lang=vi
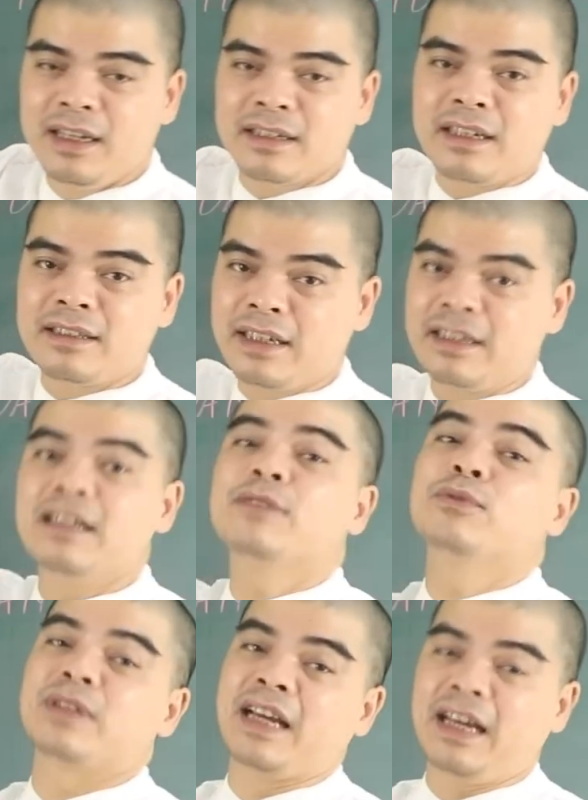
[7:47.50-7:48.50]
để thỉnh cái linh
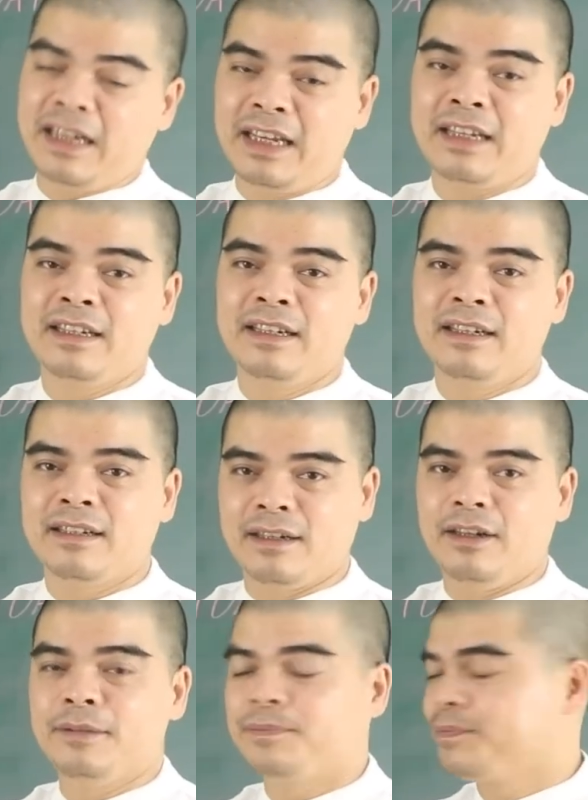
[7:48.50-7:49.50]
phù giải hạn này.
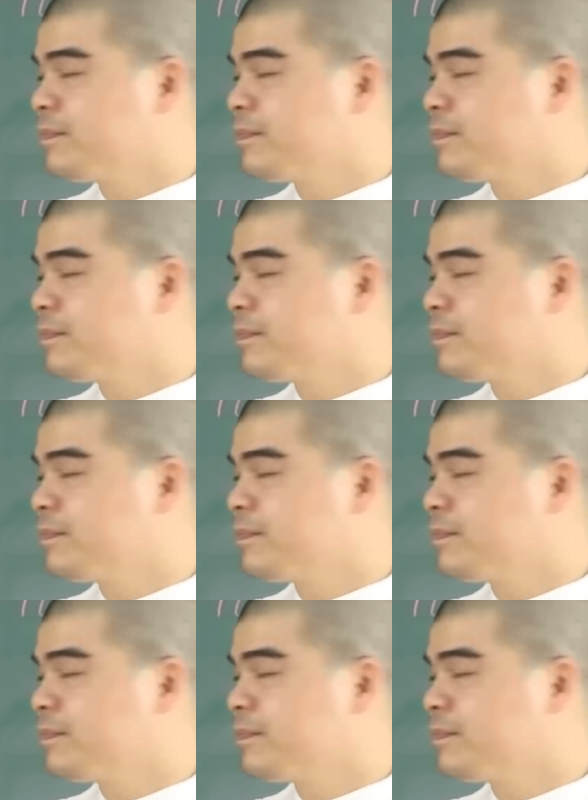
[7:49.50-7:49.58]
Đó.